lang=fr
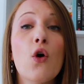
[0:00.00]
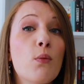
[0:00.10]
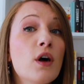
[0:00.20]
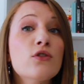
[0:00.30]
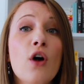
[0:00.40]
au
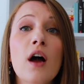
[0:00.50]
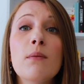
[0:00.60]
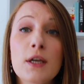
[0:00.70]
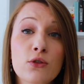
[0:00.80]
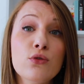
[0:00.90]
moins auras
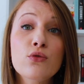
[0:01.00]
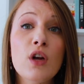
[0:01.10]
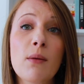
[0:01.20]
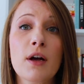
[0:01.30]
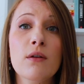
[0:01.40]
le matos sous
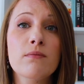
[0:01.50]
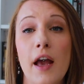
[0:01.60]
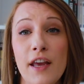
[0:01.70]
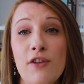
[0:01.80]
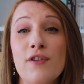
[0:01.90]
la main.
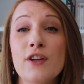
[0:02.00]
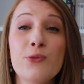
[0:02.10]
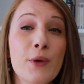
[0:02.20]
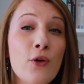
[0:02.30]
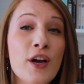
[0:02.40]
Et enfin
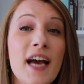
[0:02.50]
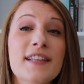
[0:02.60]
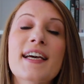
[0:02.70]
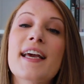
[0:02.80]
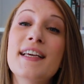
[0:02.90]
numéro
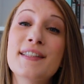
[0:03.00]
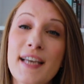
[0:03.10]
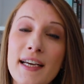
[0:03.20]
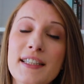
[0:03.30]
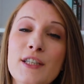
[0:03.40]
4 et
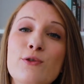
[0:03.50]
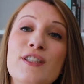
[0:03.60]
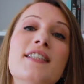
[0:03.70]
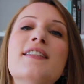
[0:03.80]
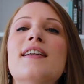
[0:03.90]
dernier
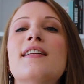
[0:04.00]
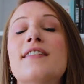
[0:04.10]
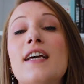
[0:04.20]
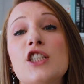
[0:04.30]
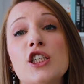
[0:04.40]
goodies, il
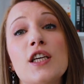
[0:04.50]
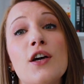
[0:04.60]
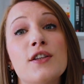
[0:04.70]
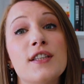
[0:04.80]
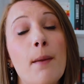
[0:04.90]
s'agit
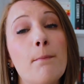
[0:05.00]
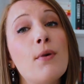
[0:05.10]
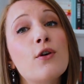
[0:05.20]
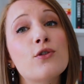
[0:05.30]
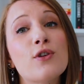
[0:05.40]
euh, d'un
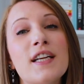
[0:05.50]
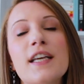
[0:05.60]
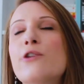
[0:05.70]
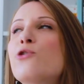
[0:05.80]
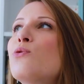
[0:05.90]

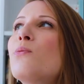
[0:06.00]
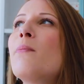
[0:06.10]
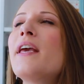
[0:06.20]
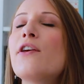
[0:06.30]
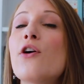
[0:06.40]
porte-clé du
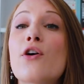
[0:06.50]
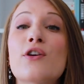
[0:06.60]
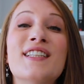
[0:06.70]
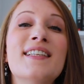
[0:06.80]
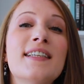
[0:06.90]

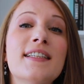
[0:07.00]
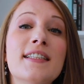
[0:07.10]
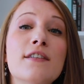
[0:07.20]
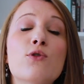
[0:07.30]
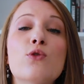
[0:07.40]
meilleur
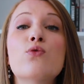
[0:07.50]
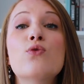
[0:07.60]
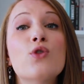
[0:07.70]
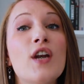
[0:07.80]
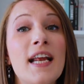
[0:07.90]
détective de
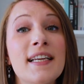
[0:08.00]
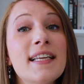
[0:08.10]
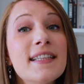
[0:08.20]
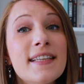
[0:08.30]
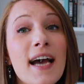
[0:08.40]
toute la
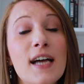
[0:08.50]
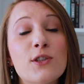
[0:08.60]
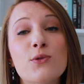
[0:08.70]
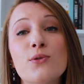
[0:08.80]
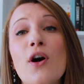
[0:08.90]

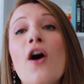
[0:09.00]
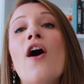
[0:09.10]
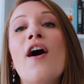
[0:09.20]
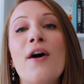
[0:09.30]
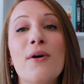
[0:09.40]
littérature.
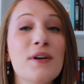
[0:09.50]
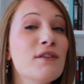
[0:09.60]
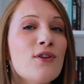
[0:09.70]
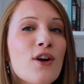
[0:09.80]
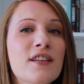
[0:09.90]
Oui,
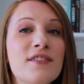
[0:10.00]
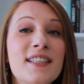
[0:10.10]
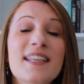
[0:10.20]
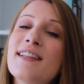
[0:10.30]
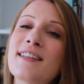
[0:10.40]
vous l'aurez
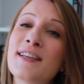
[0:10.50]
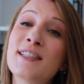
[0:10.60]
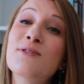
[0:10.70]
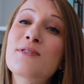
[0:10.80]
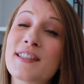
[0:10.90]
deviné, il
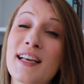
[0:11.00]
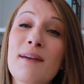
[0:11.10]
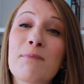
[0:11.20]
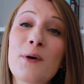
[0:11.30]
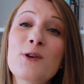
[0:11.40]
s'agit donc d'un
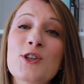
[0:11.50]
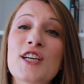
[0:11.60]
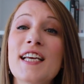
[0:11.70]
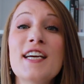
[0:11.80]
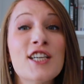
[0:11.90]

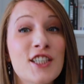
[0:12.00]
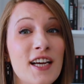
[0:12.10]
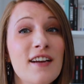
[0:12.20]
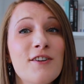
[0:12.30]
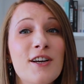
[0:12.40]
porte-clés
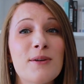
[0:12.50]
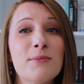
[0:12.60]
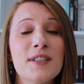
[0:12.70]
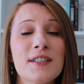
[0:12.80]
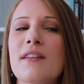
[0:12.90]
Sherlock
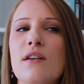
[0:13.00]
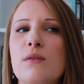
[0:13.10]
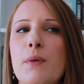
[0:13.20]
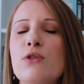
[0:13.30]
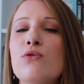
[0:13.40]
Holmes. Non,
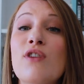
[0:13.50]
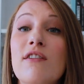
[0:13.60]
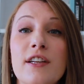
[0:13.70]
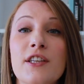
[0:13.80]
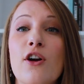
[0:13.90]
c'est pas du tout
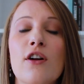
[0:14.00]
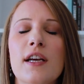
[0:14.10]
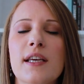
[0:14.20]
la fangirl là